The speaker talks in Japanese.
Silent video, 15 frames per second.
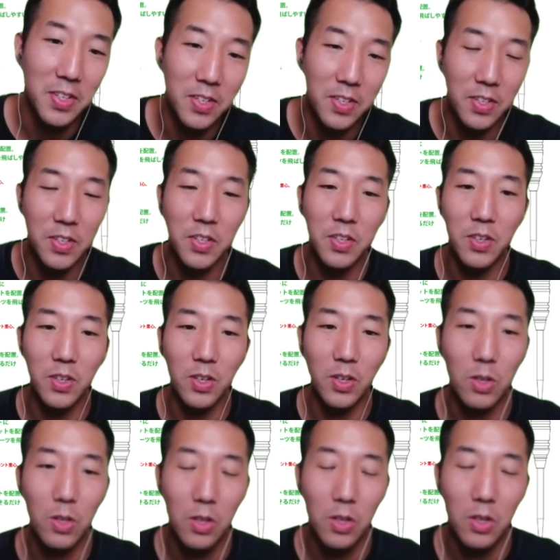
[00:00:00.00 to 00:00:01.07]
うん。
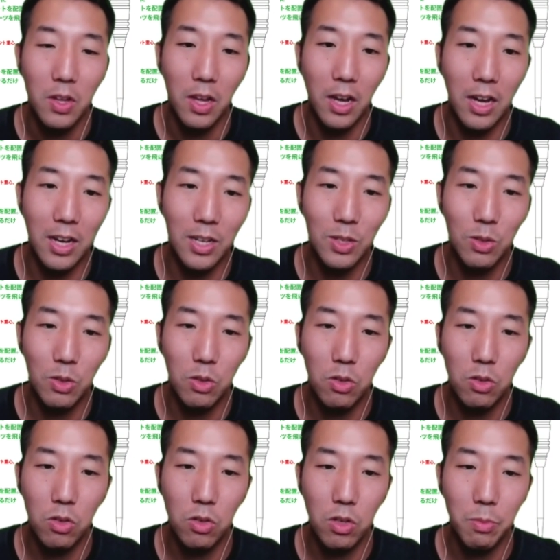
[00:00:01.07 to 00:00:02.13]
あ
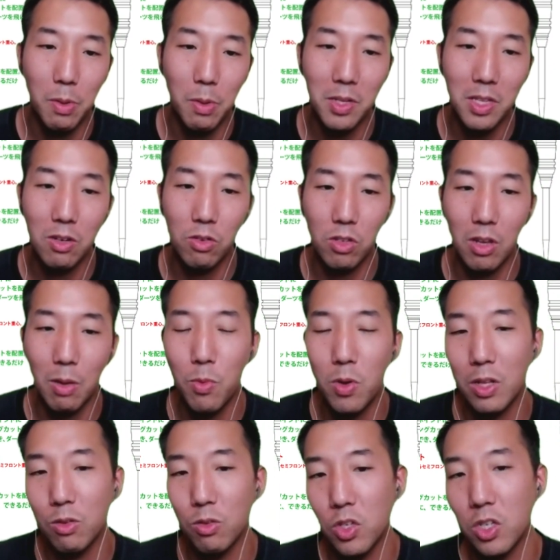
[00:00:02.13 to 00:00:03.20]
のー、今までの
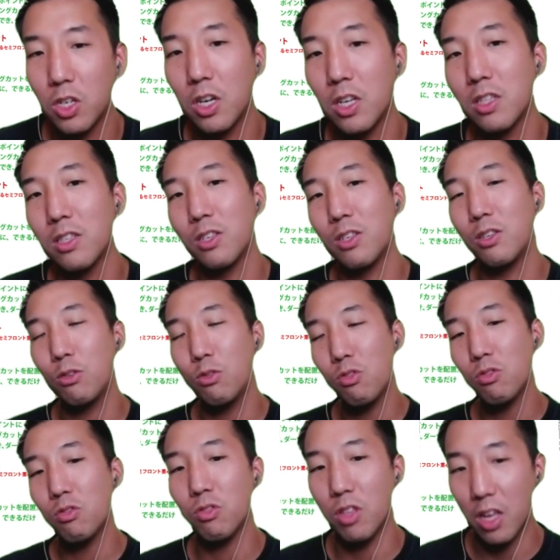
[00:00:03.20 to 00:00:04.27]
サモラと違ってすご
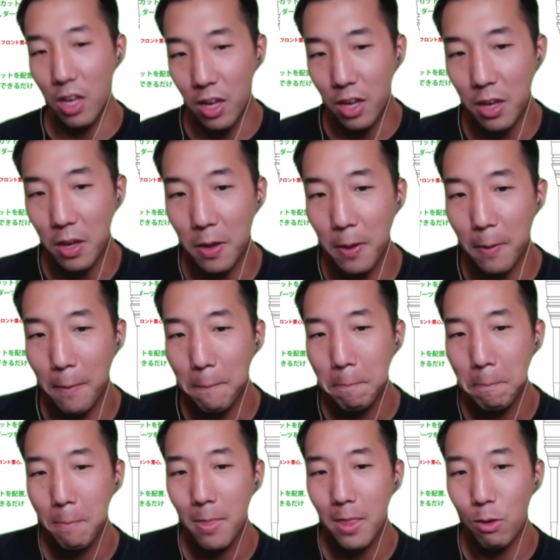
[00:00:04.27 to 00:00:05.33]
くね、
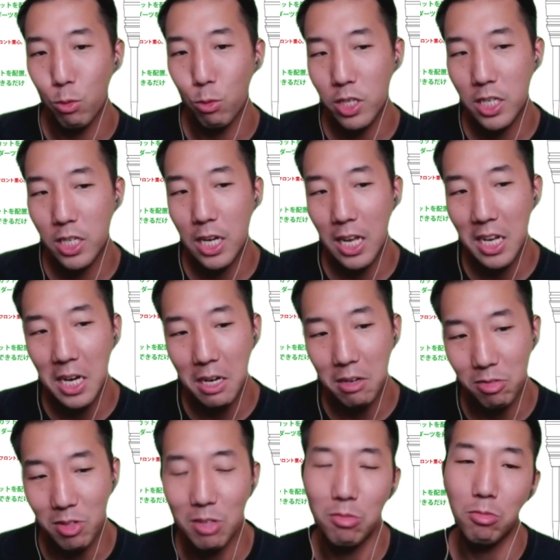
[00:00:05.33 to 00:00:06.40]
押しがいがあ
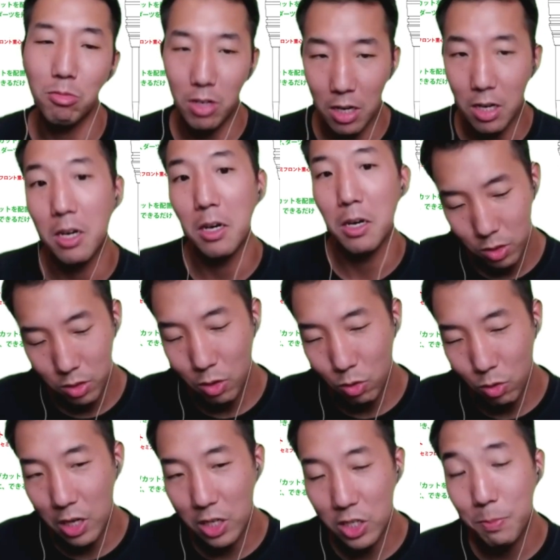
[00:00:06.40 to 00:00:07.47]
るっていうか、手
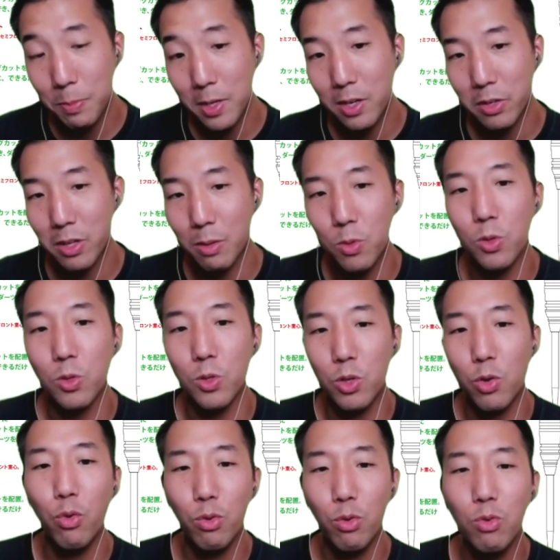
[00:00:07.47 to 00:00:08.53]
の馴染み方も
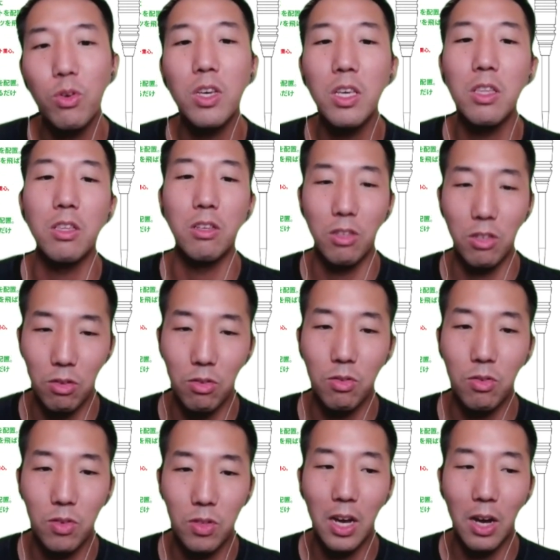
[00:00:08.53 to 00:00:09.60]
ちょうどいいんですよ。
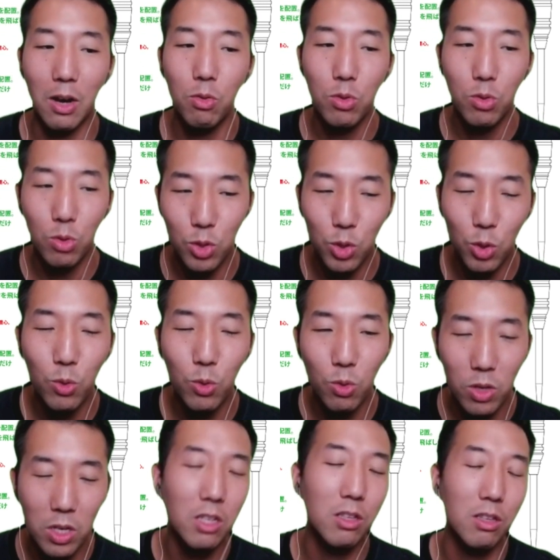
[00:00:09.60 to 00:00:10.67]
なんかほんとちょう
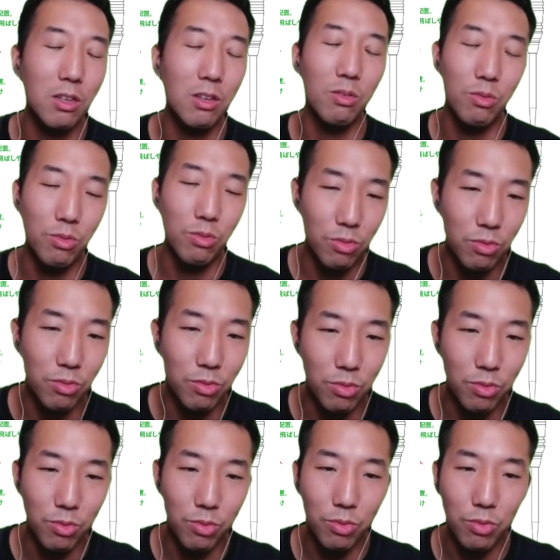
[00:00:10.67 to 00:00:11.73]
どいいっていう
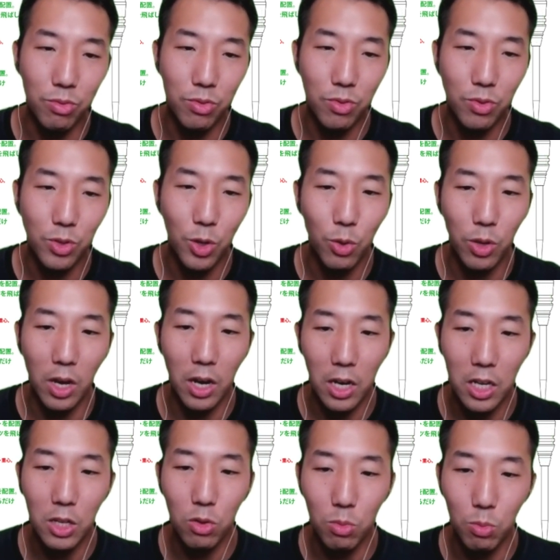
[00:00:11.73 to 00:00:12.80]
表現が
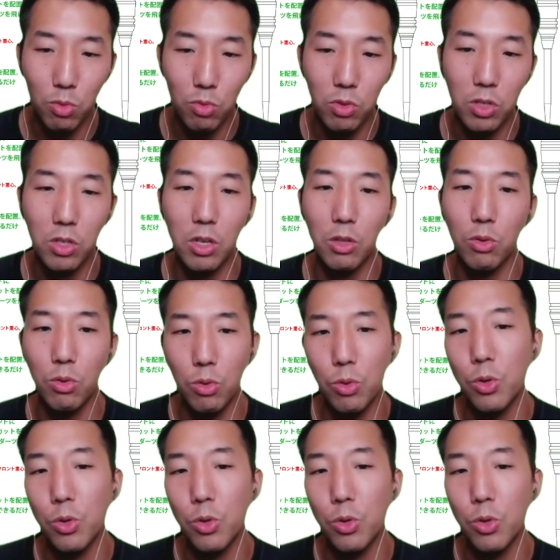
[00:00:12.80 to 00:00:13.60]
いいと思うんですけど、